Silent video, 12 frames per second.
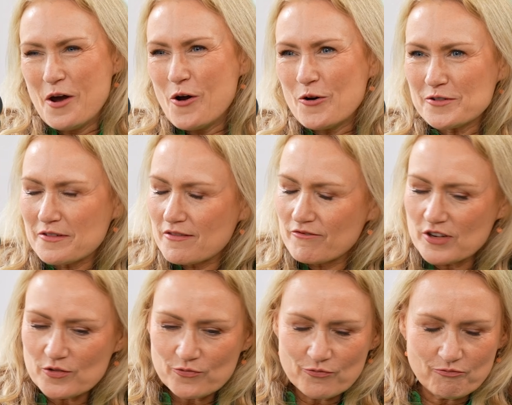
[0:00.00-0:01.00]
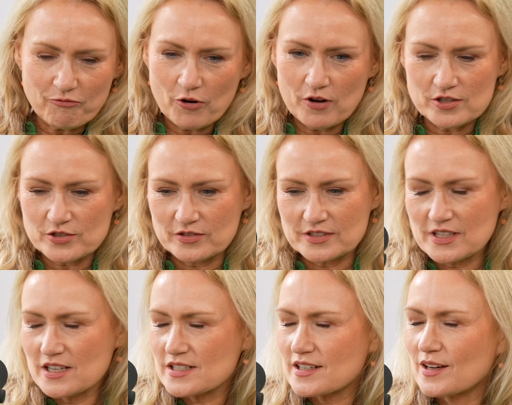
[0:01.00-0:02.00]
und wie ich vorhin auch schon
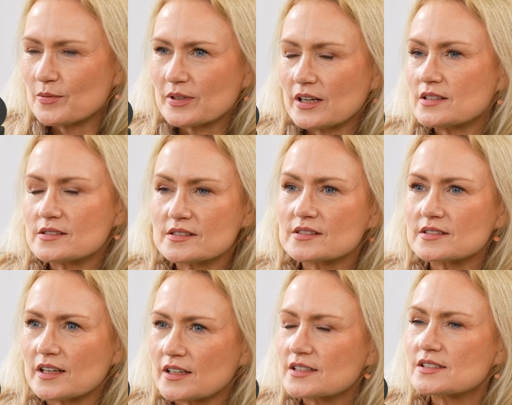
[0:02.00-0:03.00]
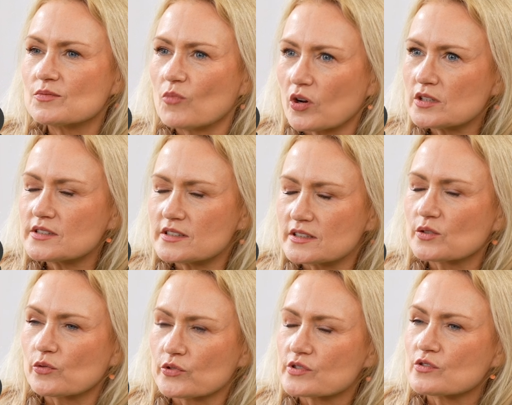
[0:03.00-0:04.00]
gesagt habe, ja, also es sind echt die Models, die die
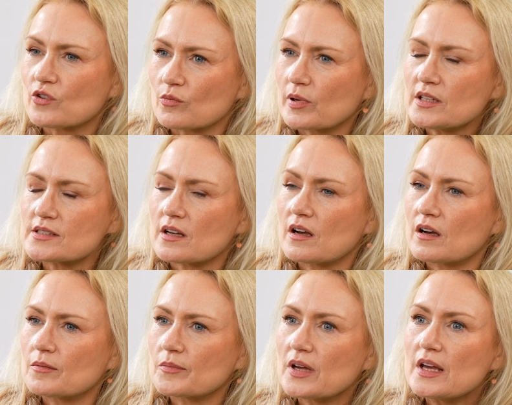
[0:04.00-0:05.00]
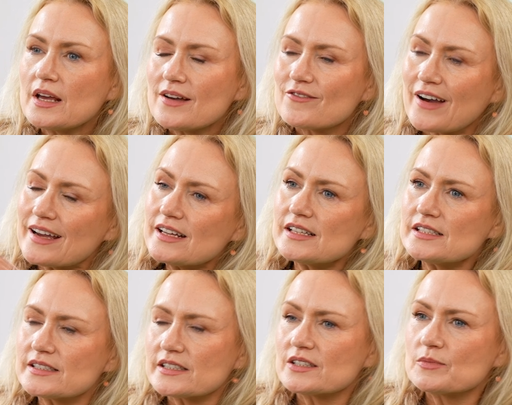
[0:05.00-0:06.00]
größten Komplexe haben, weil
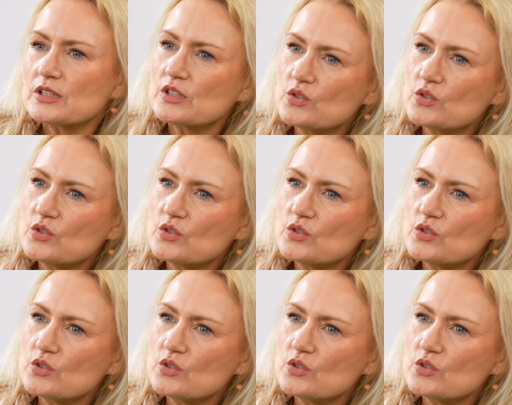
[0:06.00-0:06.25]
die nämlich